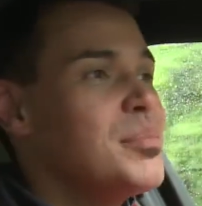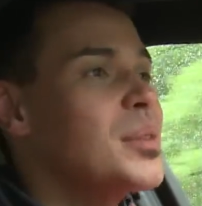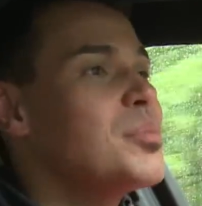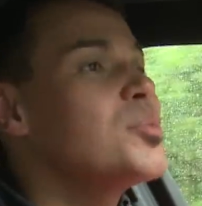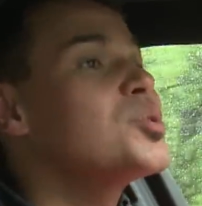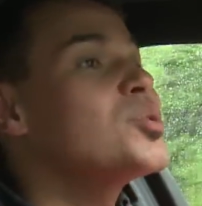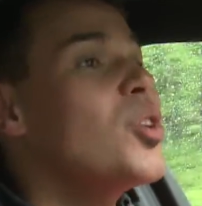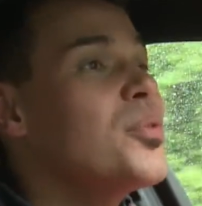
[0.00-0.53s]
Man
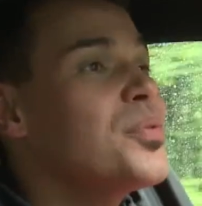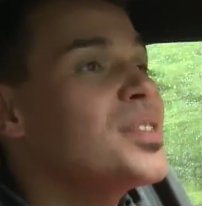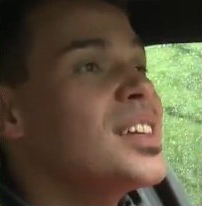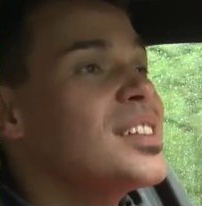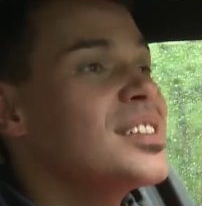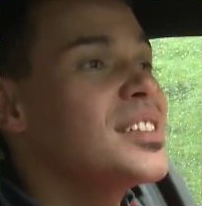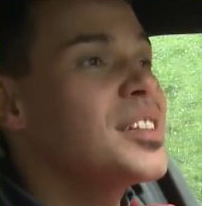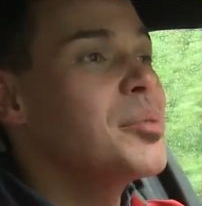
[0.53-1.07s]
muss oft
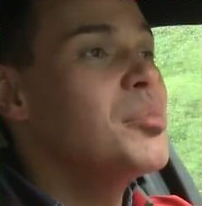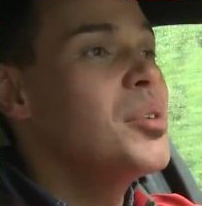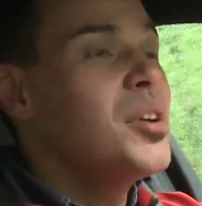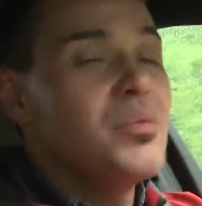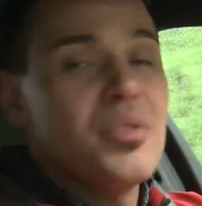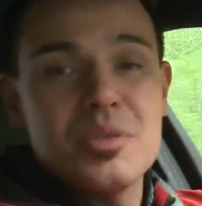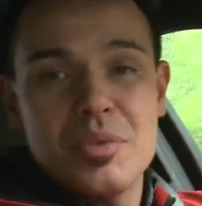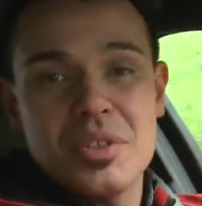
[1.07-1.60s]
das nehmen,
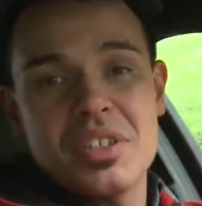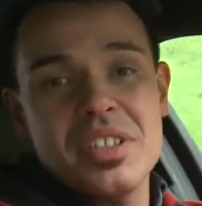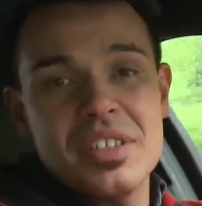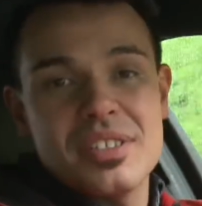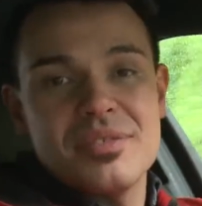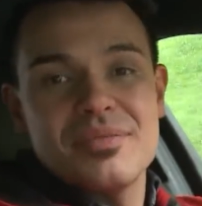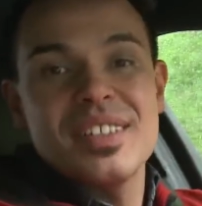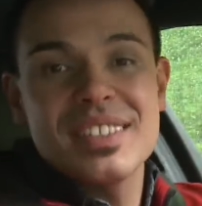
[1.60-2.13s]
was man
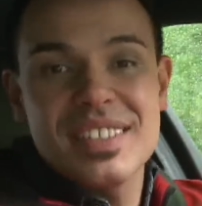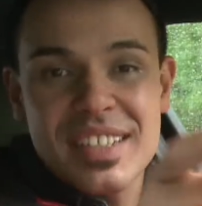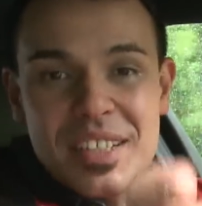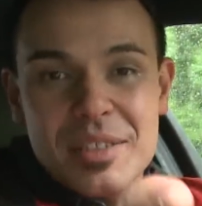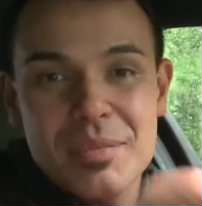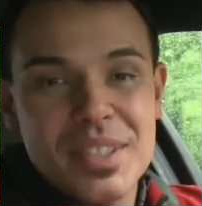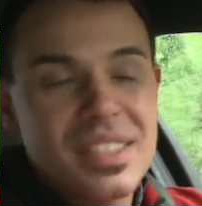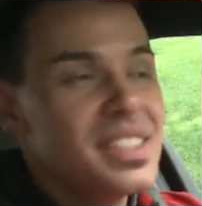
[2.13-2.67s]
kriegt. Was
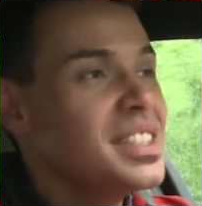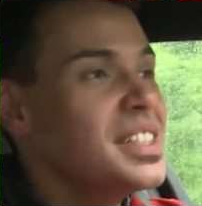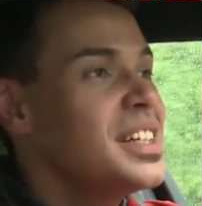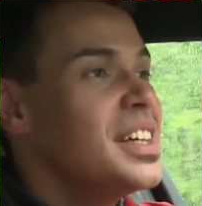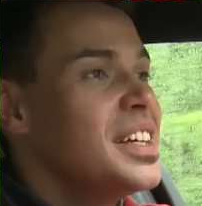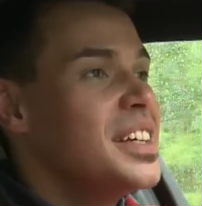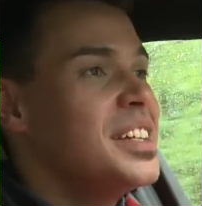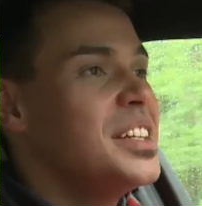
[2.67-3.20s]
kriegt man hier
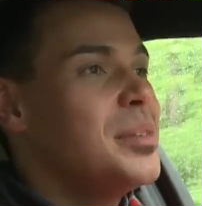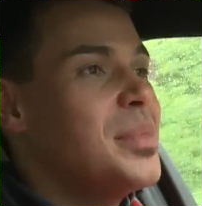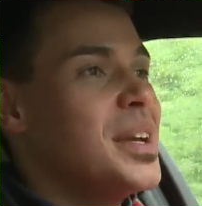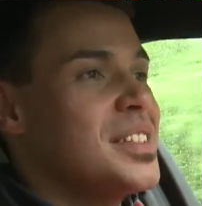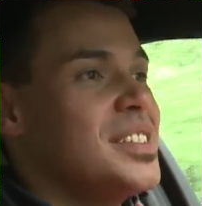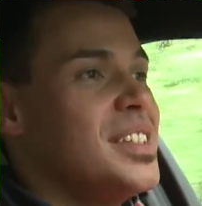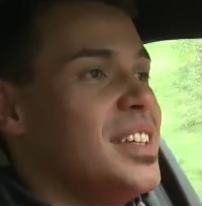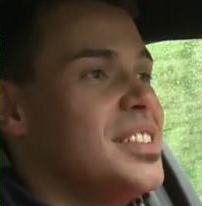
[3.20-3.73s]
in dem
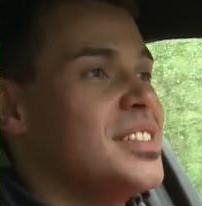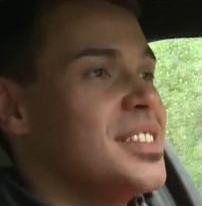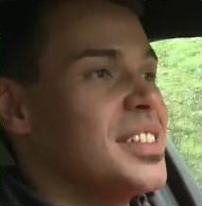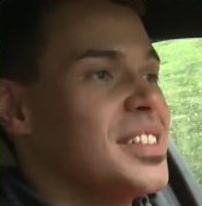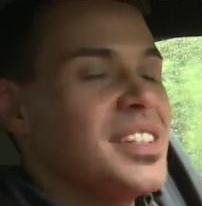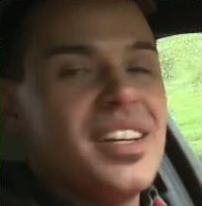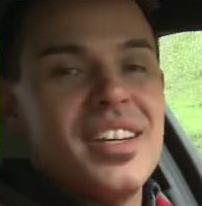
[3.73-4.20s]
S60?